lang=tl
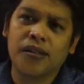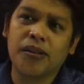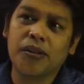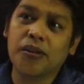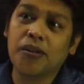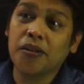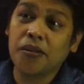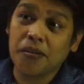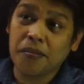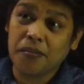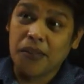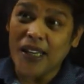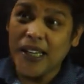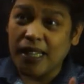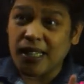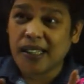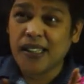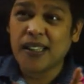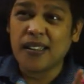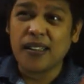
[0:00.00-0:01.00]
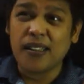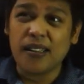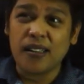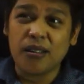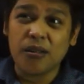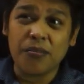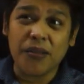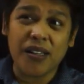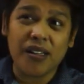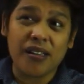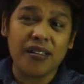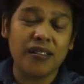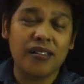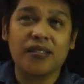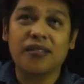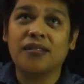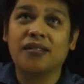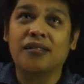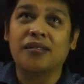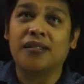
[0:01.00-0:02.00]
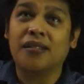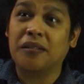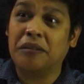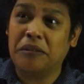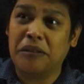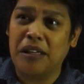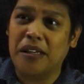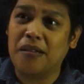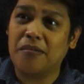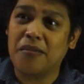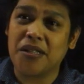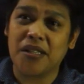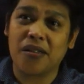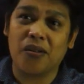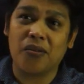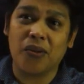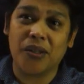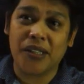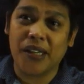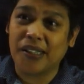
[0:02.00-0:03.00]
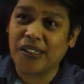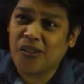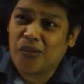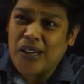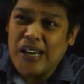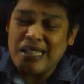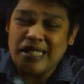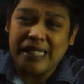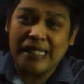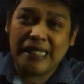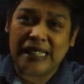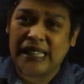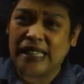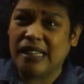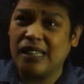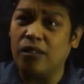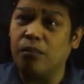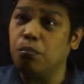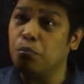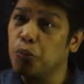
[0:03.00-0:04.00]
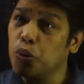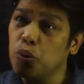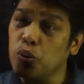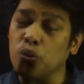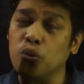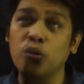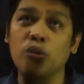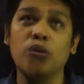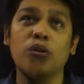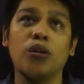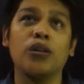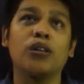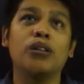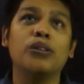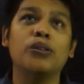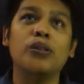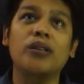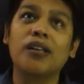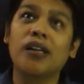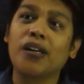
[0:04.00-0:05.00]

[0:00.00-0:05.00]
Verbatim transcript: So, may kita natin dito parang hindi naman siya quadratic, wala siyang degree of 2.